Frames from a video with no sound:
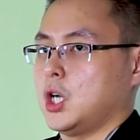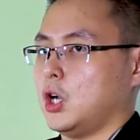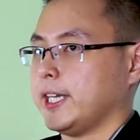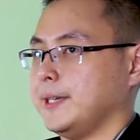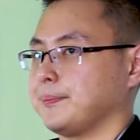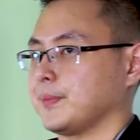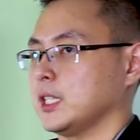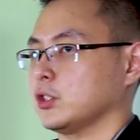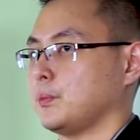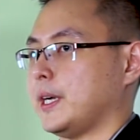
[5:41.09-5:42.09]
Oke,
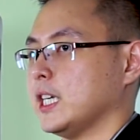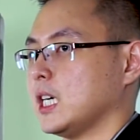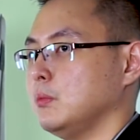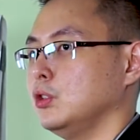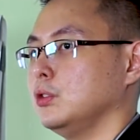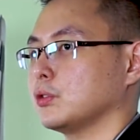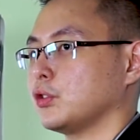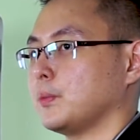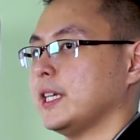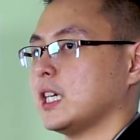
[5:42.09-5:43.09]
supaya kamu
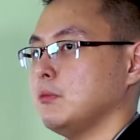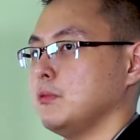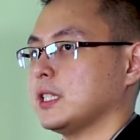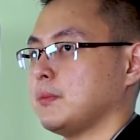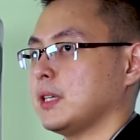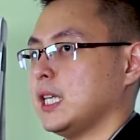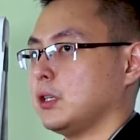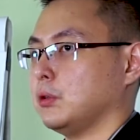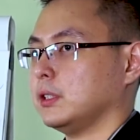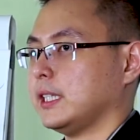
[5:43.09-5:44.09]
supaya kamu bisa
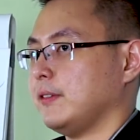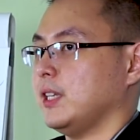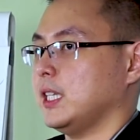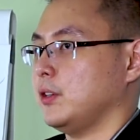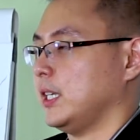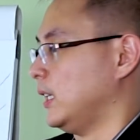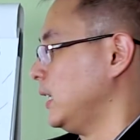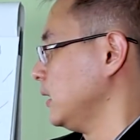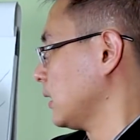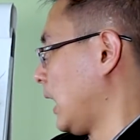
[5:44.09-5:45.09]
mengikuti video
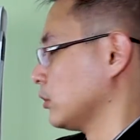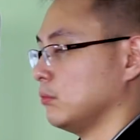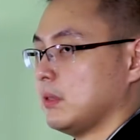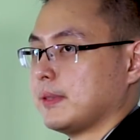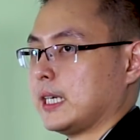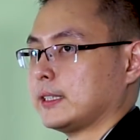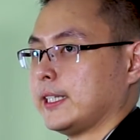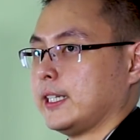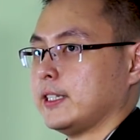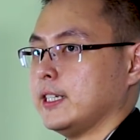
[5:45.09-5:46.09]
ini, langsung
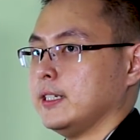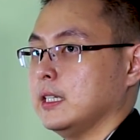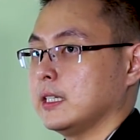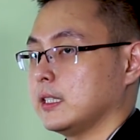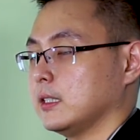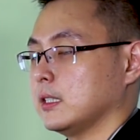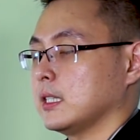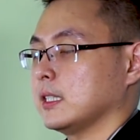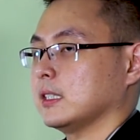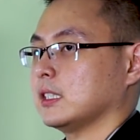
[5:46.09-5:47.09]
mempraktekannya.
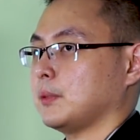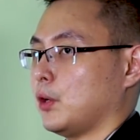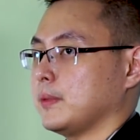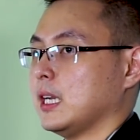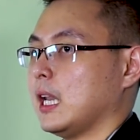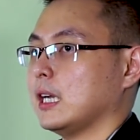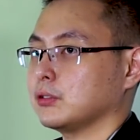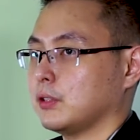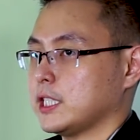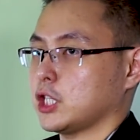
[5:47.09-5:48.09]
Sebelumnya
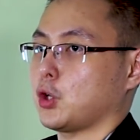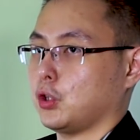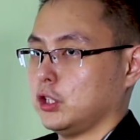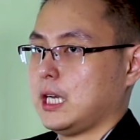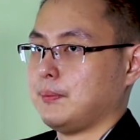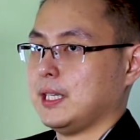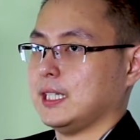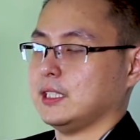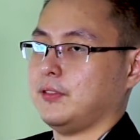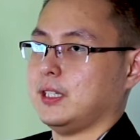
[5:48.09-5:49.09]
langsung aja download
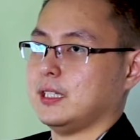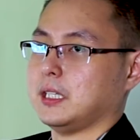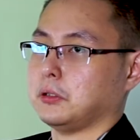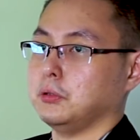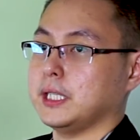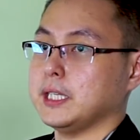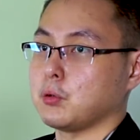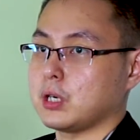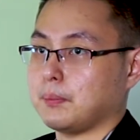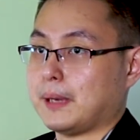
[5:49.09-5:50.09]
aplikasi Finansialku di
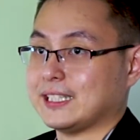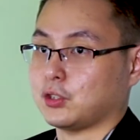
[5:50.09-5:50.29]
Google Play